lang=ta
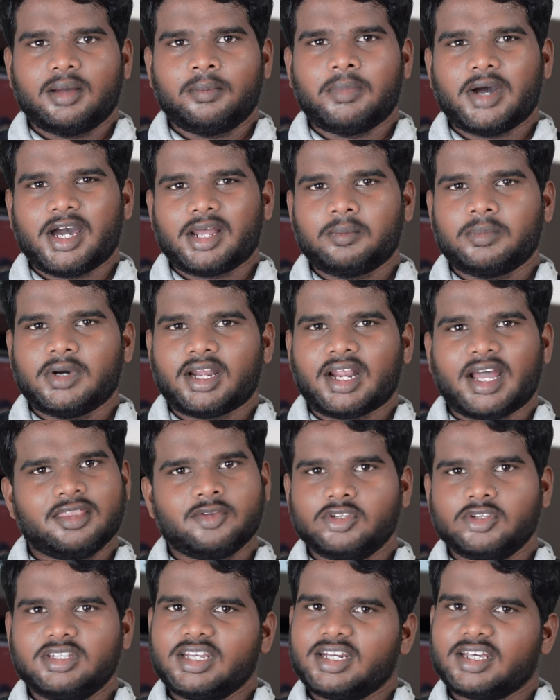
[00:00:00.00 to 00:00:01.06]
பார் பார் அது
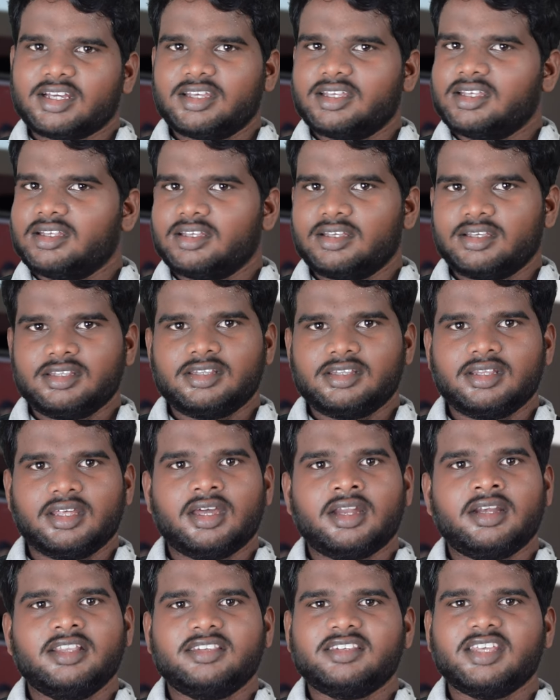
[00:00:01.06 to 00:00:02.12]
வந்து எனக்கு இது
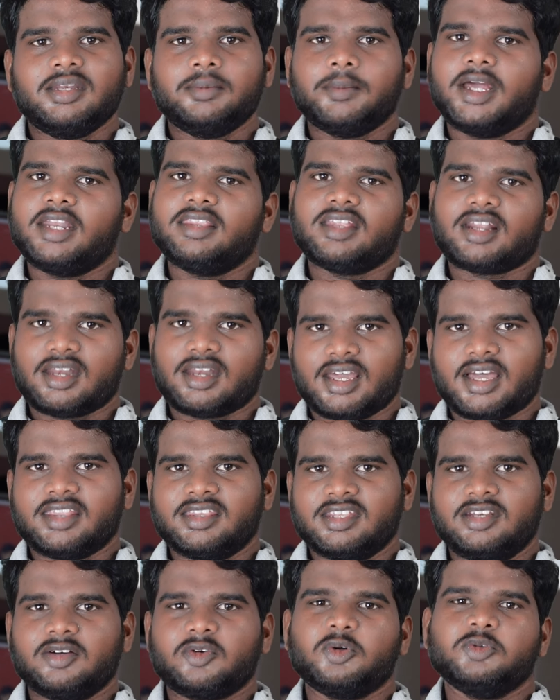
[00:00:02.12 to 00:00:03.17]
டிசைன் மாதிரி தெரில
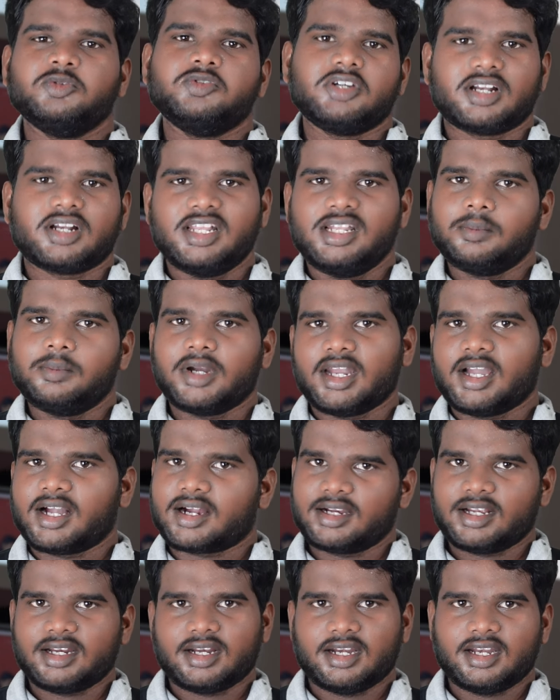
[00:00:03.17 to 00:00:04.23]
அது இன்னும் கொஞ்சம் க்ளீன்
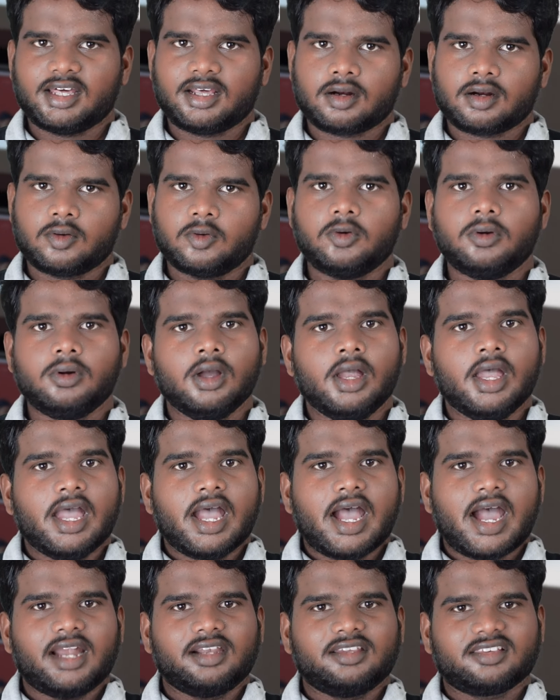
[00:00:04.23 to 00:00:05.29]
பண்ணாங்கன்னா நல்லாயிருக்கும்
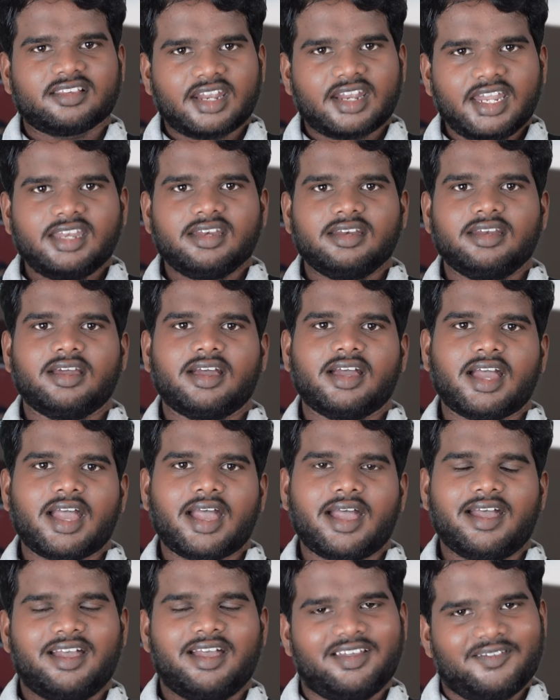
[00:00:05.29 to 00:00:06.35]
அண்ட் ஸ்க்ரீன்
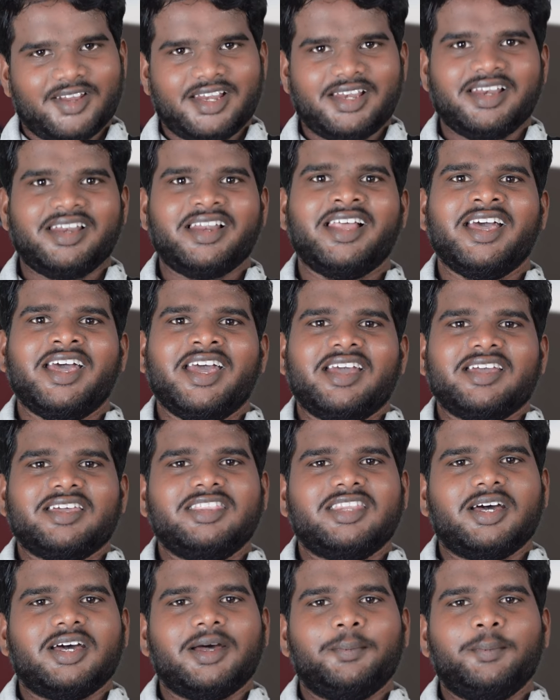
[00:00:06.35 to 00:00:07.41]
வெல்
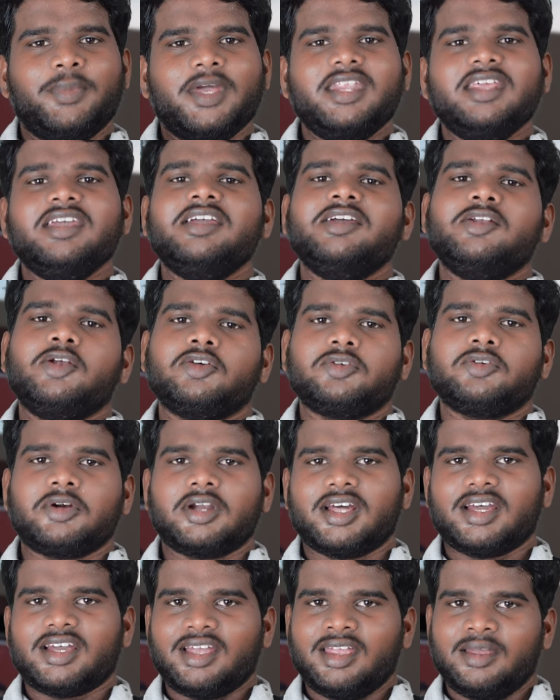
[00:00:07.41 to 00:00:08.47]
இந்த பெரிய
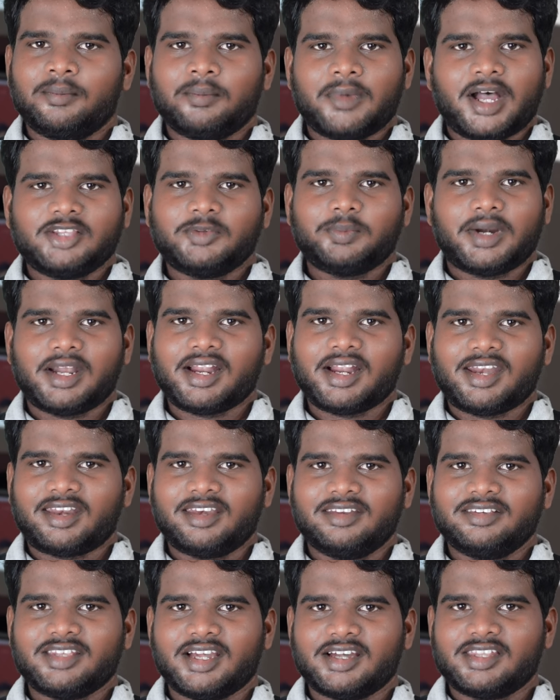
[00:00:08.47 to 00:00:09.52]
ஹீரோஸோட மாஸ் படங்கள்
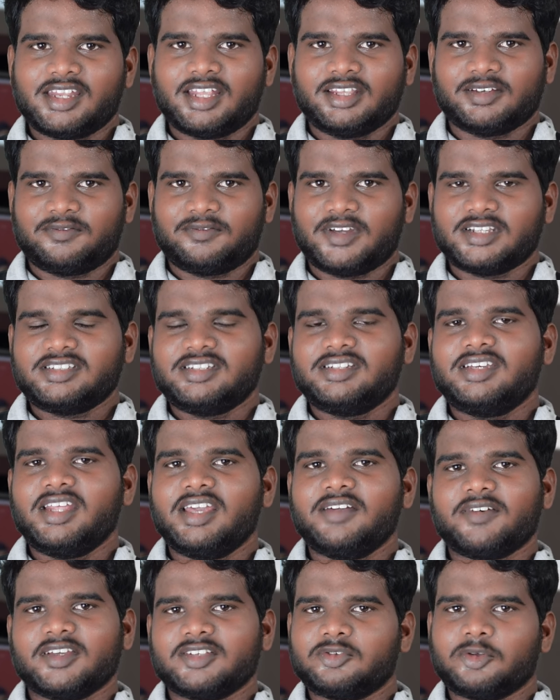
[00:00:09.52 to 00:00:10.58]
ரிலீஸ் ஆகுது அந்த ஃபஸ்ட்டே
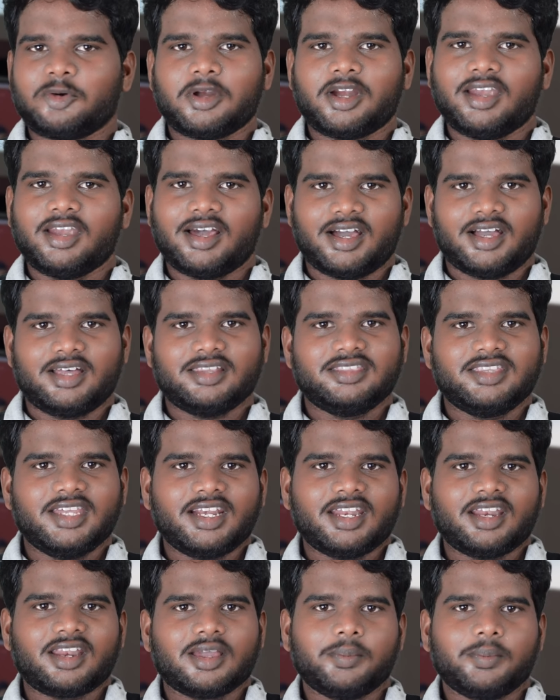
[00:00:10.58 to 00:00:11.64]
ஃபஸ்ட் ஷோலெல்லாம்
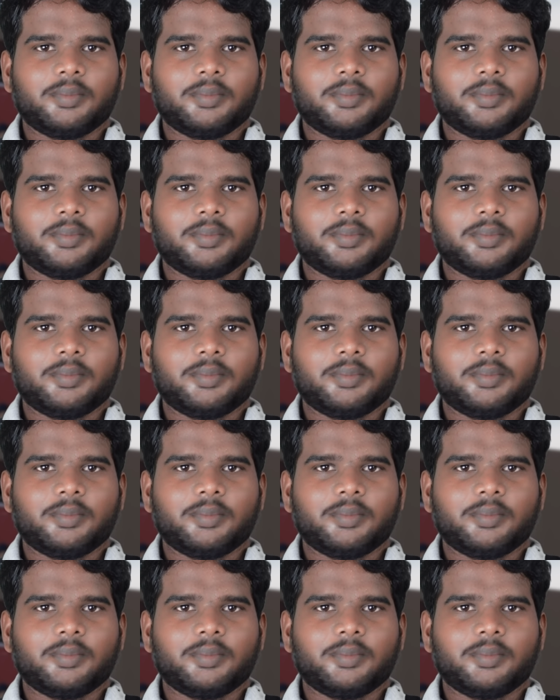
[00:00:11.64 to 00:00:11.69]
தேட்டருக்கு